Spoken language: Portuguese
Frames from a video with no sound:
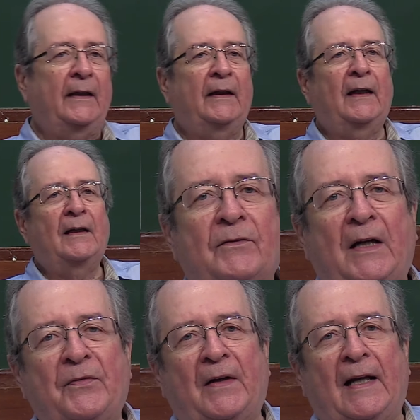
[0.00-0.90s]
e ele
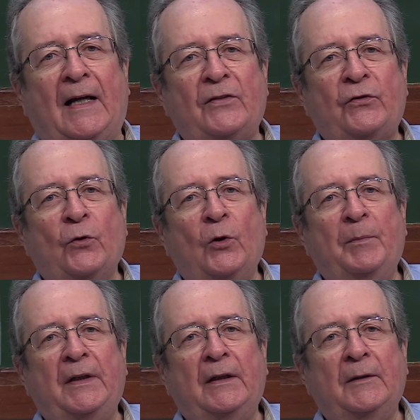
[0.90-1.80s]
vai falar
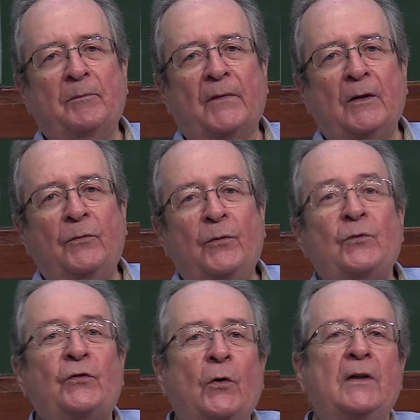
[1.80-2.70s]
sobre
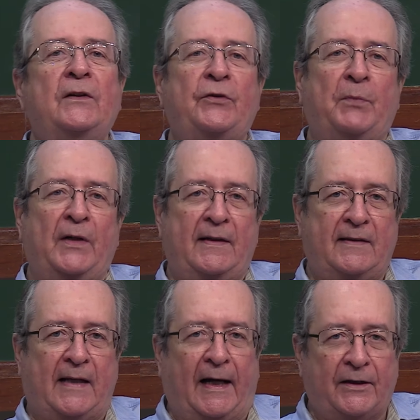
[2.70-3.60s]
funções
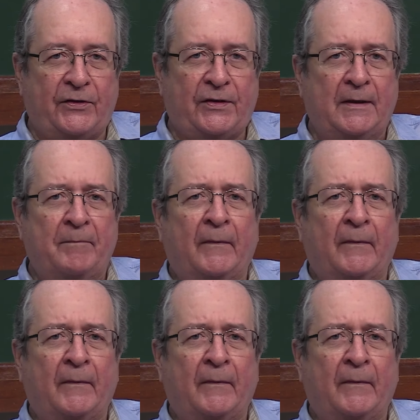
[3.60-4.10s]
exponenciais.